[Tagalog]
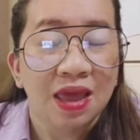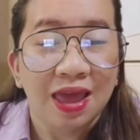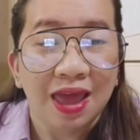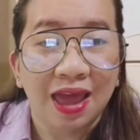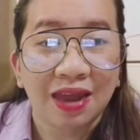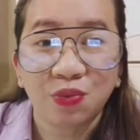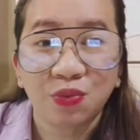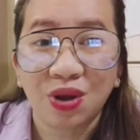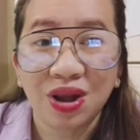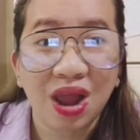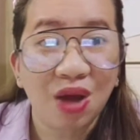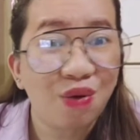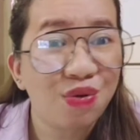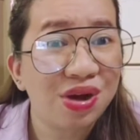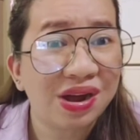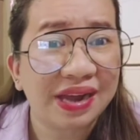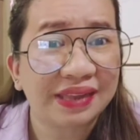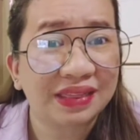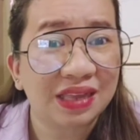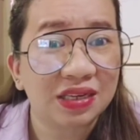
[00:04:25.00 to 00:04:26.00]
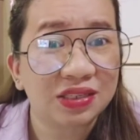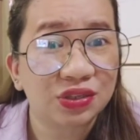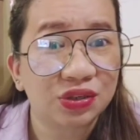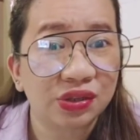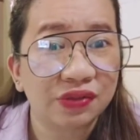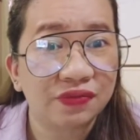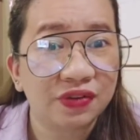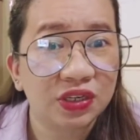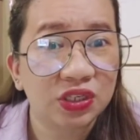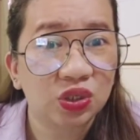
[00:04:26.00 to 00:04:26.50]
And wala ko nakita
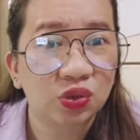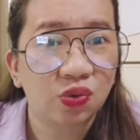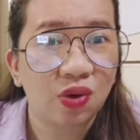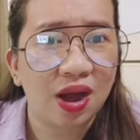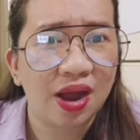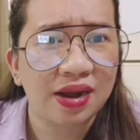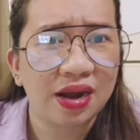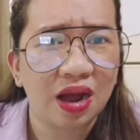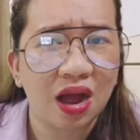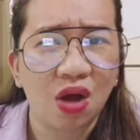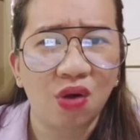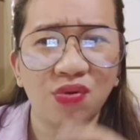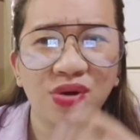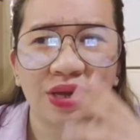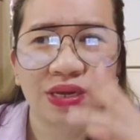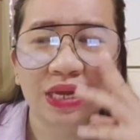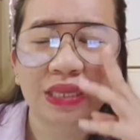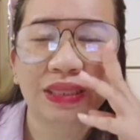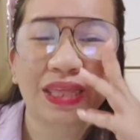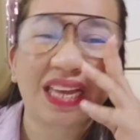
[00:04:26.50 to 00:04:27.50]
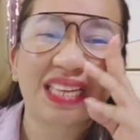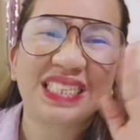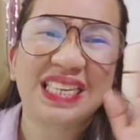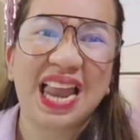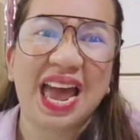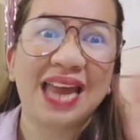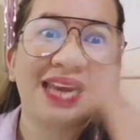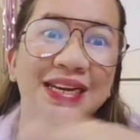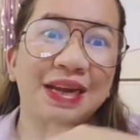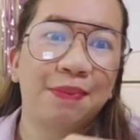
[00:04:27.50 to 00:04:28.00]
silver swan. Ang ako nakita is
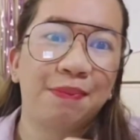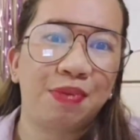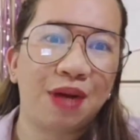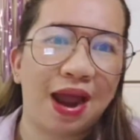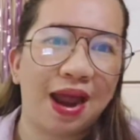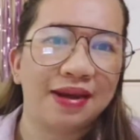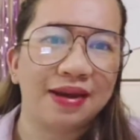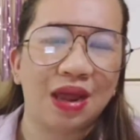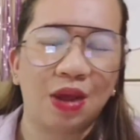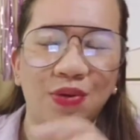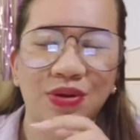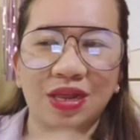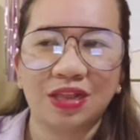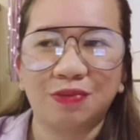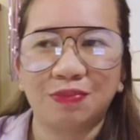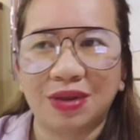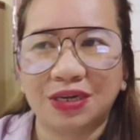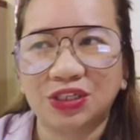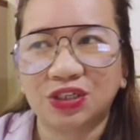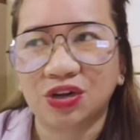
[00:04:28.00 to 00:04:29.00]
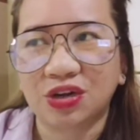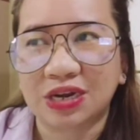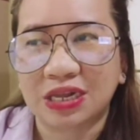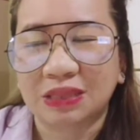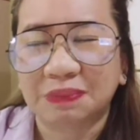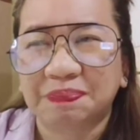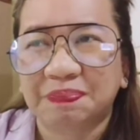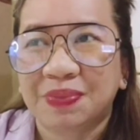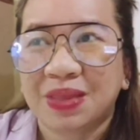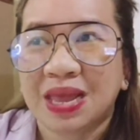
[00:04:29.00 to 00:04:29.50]
lain nga brand. I will not mention it.